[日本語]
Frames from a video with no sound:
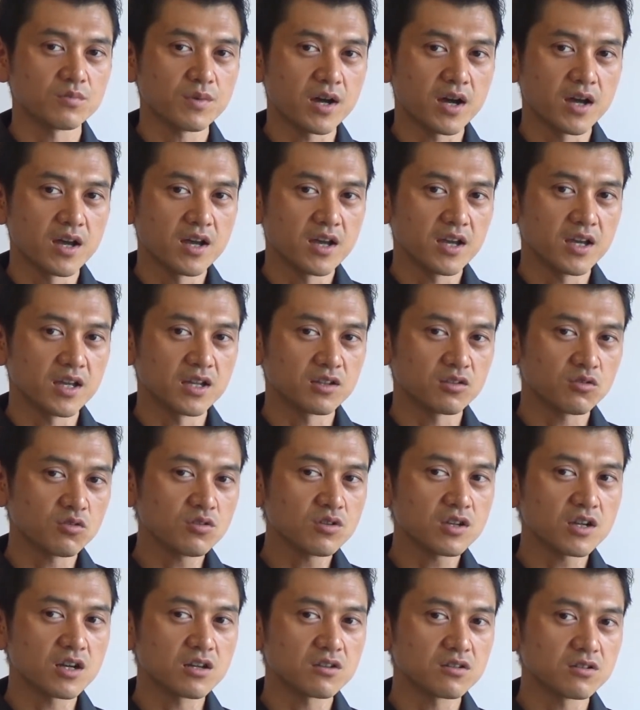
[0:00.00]
まあえと
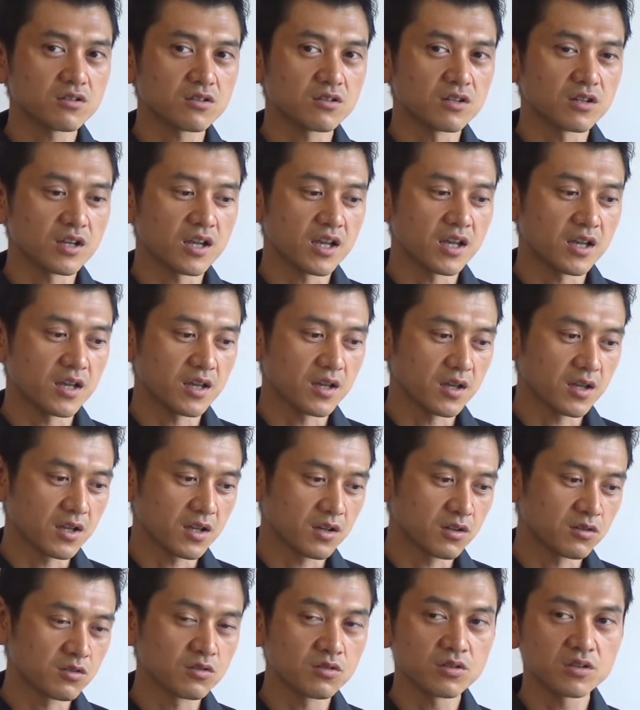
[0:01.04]
にかく、
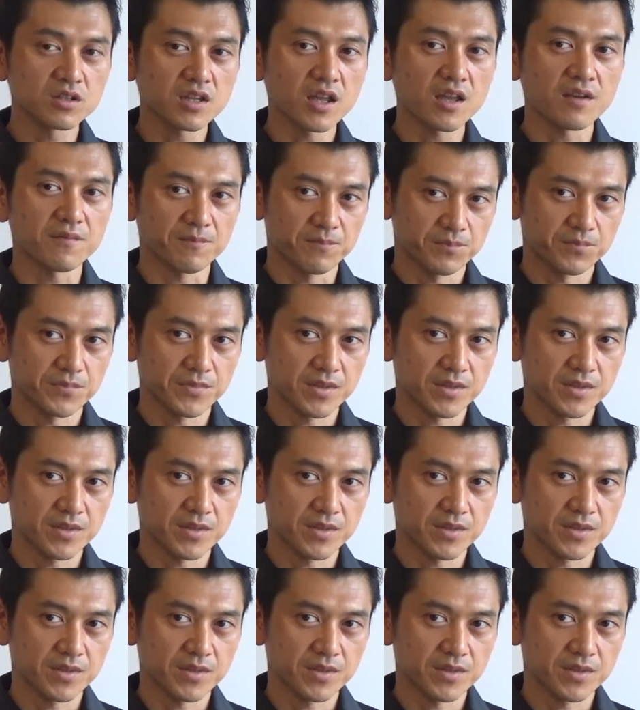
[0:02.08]
えー、グルテン、